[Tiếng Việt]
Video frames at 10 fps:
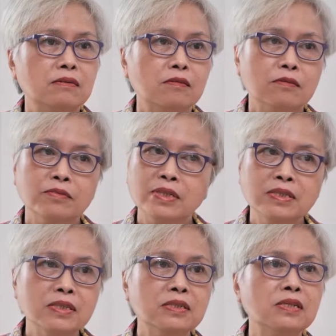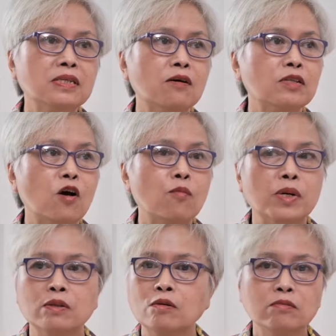con vẫn rức rức đau đau
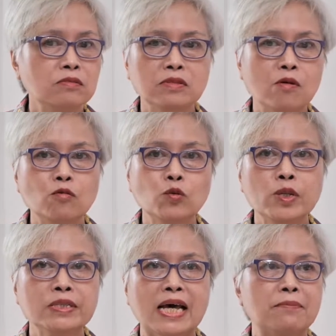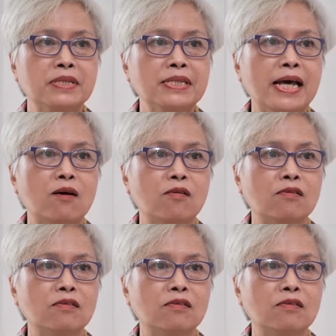mà nó không thuyên giảm tí nào